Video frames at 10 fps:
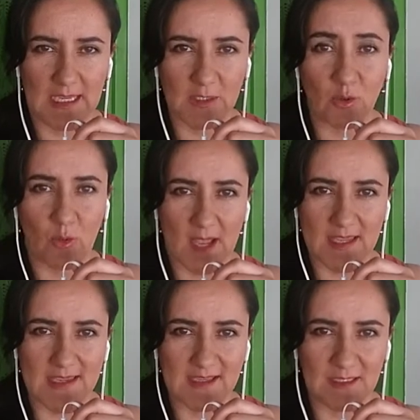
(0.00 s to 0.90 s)
en
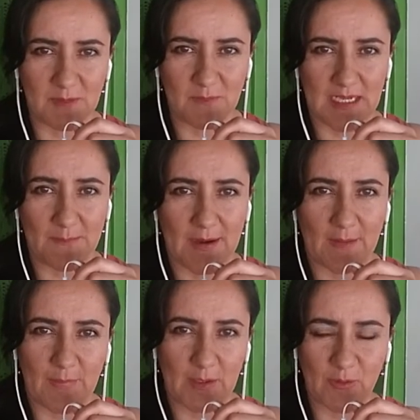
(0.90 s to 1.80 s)
Dubái y que también viene
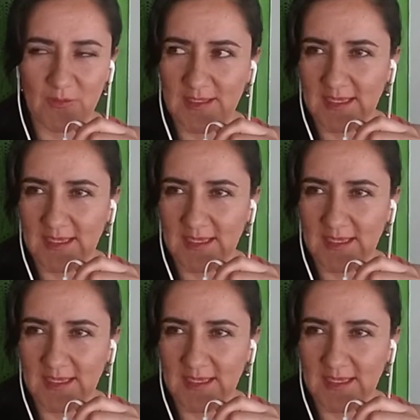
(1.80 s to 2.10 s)
para Perú,